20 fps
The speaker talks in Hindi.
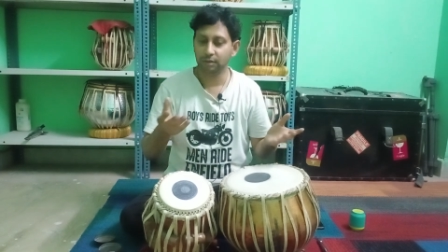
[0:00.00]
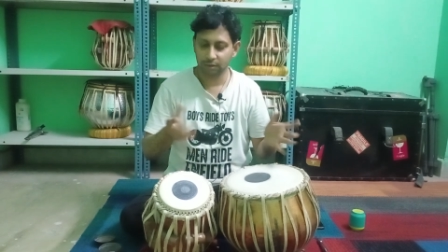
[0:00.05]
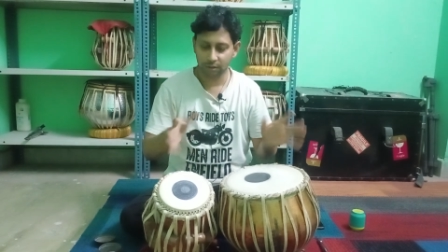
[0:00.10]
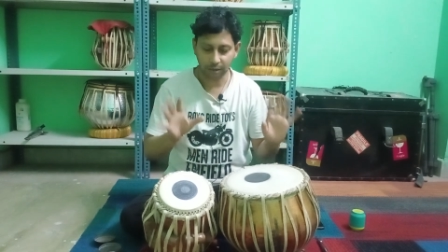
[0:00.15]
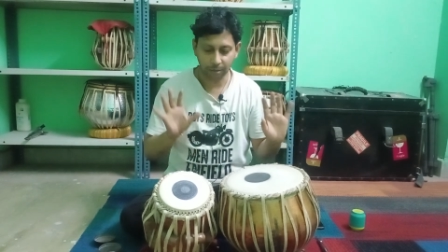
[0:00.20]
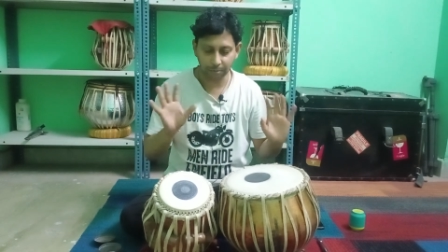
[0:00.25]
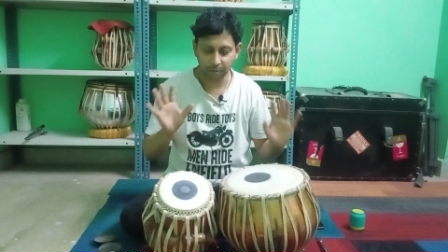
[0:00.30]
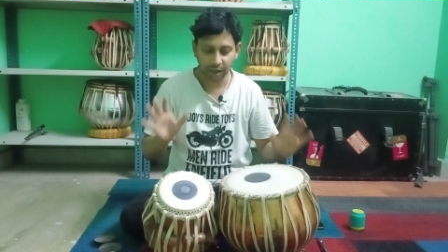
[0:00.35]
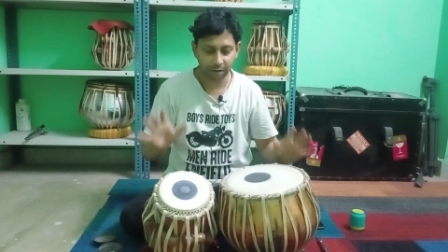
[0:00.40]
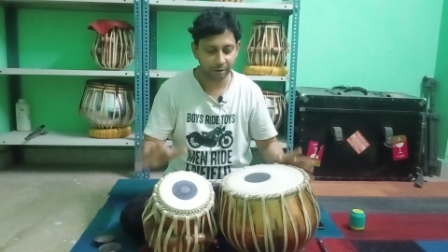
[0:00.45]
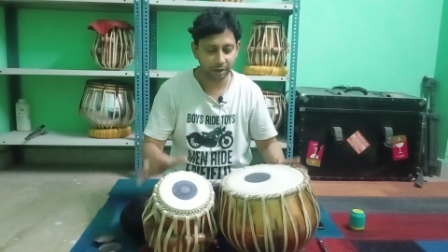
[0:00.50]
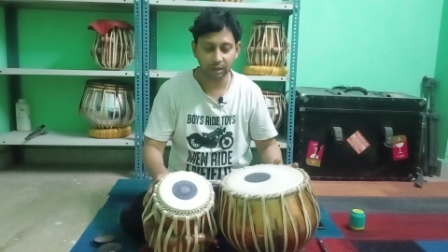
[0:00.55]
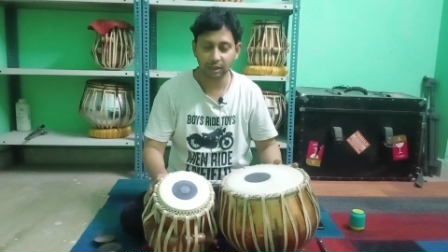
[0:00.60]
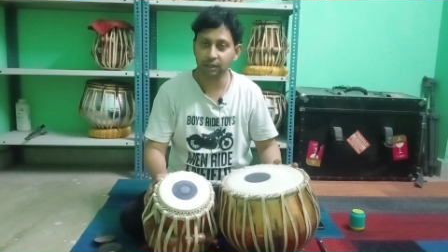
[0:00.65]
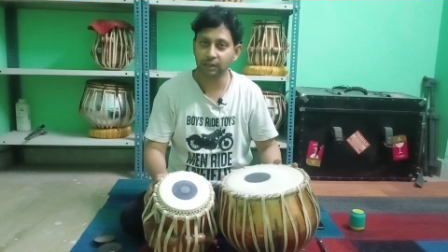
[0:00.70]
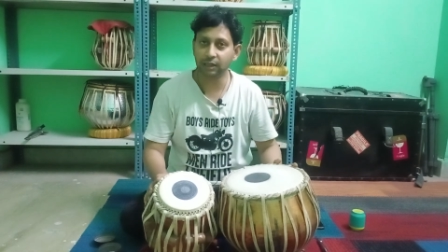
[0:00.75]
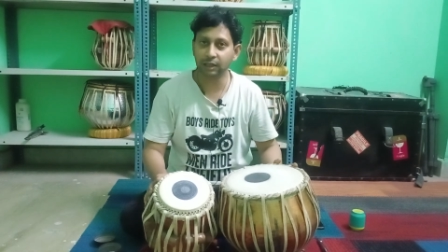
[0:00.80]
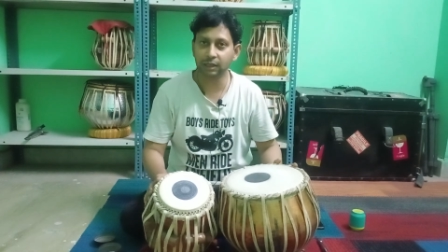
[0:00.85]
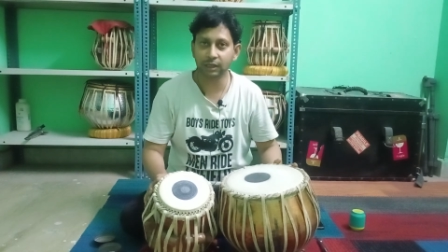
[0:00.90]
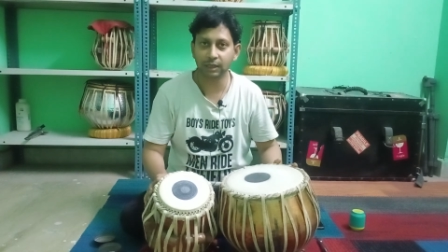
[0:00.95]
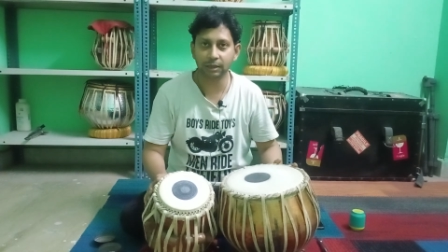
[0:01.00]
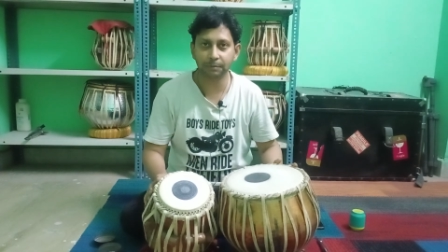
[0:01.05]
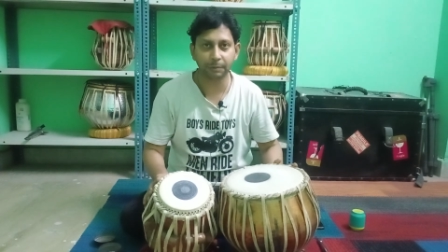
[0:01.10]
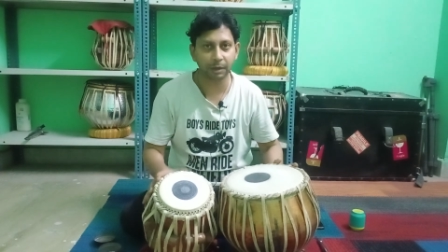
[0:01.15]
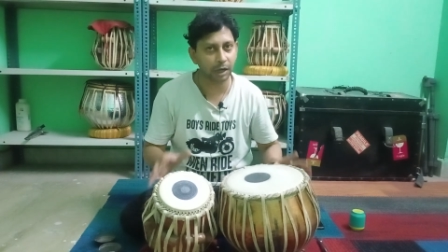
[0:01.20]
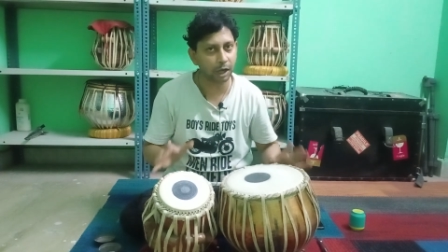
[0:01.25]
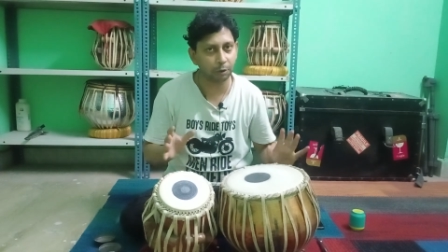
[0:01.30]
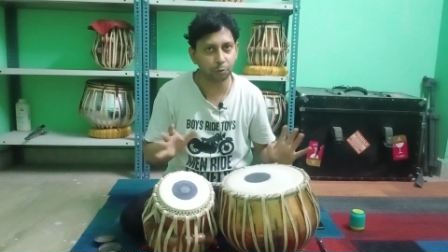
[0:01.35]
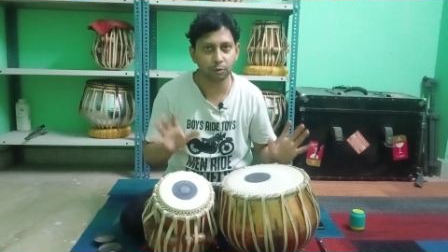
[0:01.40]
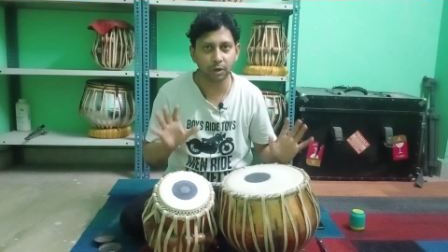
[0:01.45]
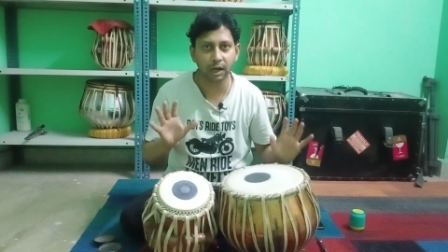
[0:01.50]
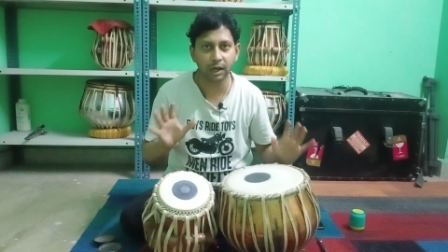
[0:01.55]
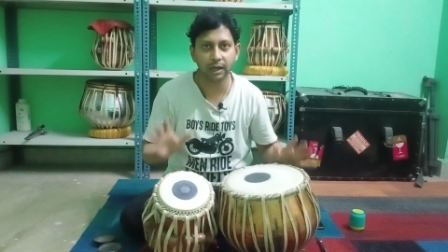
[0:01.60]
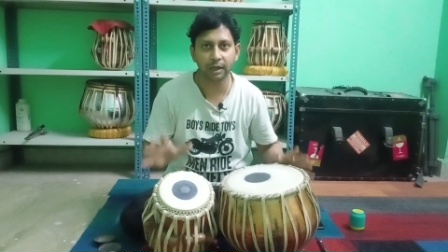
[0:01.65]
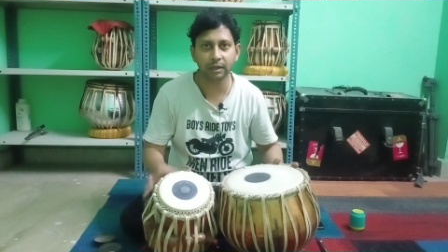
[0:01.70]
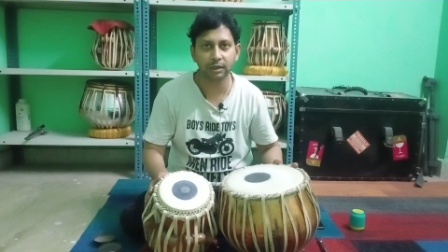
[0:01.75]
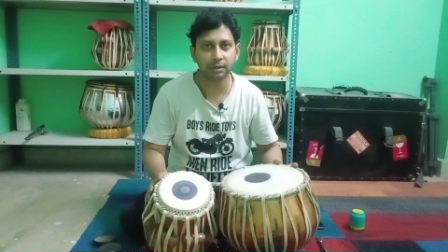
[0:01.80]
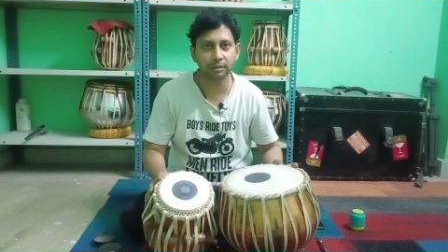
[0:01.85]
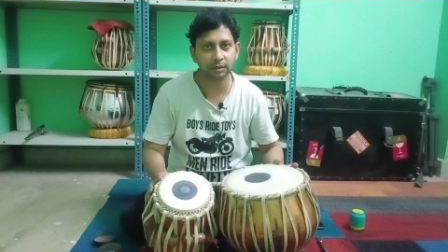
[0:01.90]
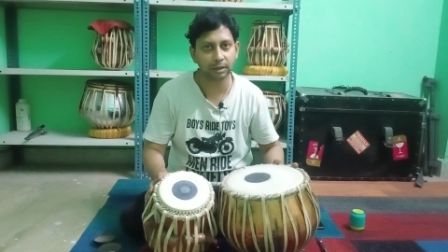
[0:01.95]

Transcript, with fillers: तबला वादन के लिए बना हुआ है